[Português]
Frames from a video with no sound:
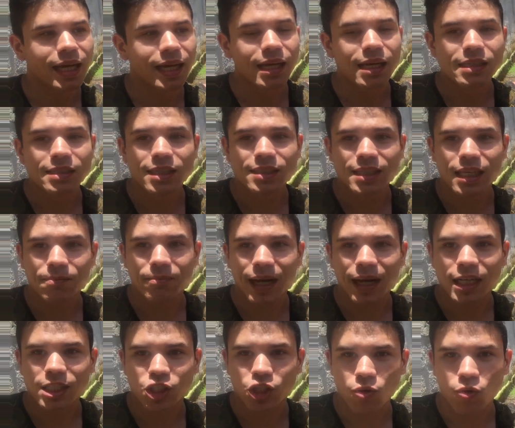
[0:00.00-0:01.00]
existem
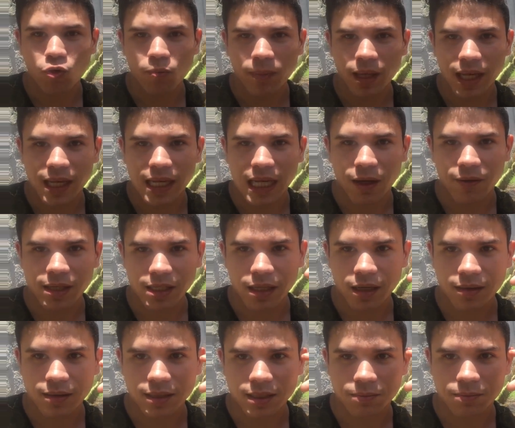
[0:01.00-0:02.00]
mais de 1 milhão e
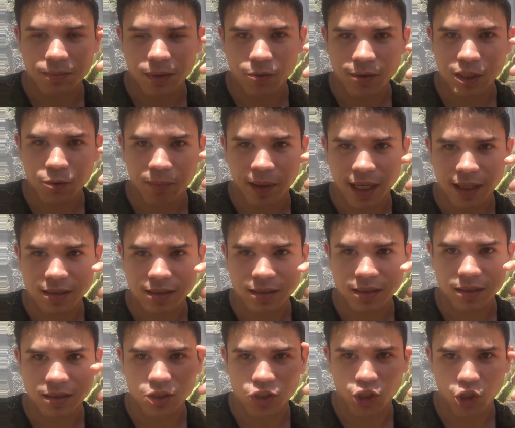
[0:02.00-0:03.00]
500 mil
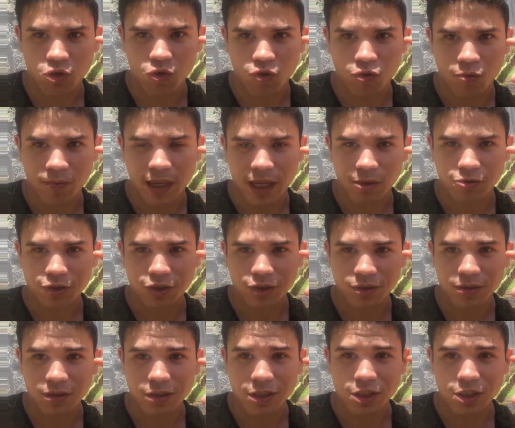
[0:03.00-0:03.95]
espécies de cogumelos.